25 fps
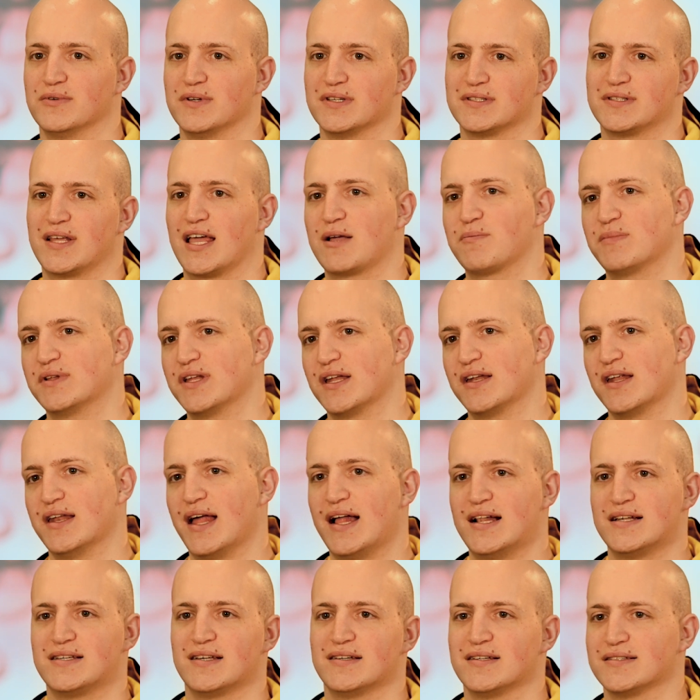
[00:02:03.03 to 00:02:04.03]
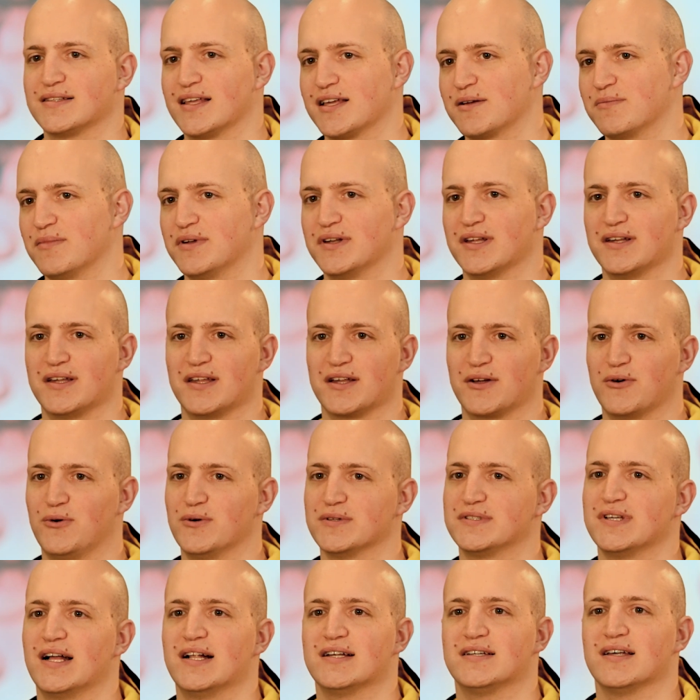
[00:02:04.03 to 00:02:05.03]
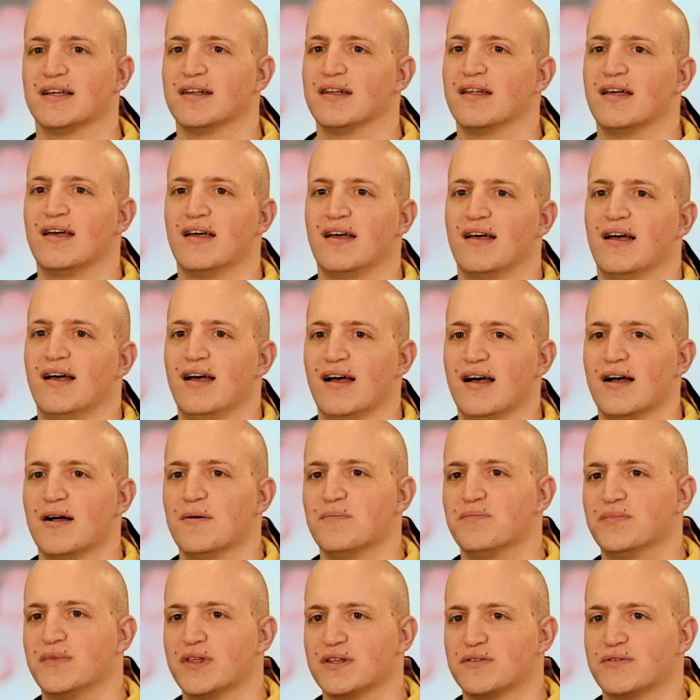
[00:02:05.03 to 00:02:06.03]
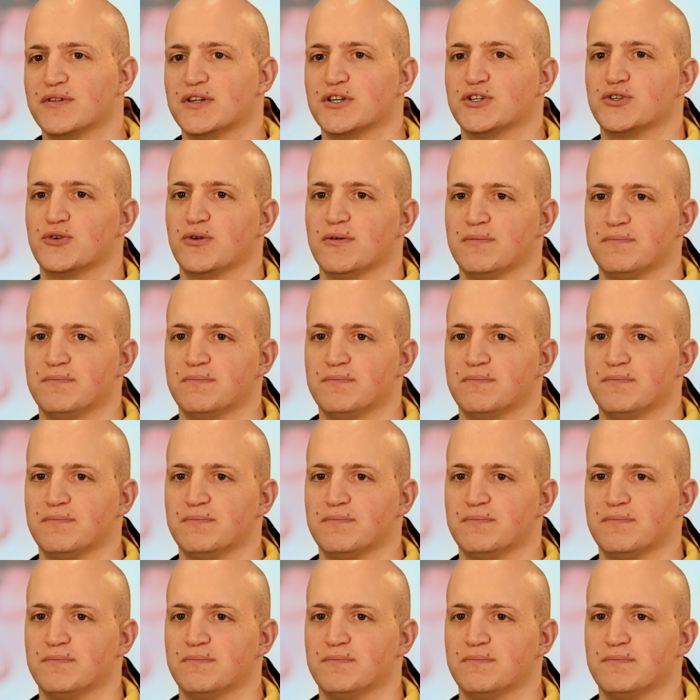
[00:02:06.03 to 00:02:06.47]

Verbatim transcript: Und das zeigt man dann den Eltern, das zeigt man dann den Großeltern. Ähm, das finde ich schön.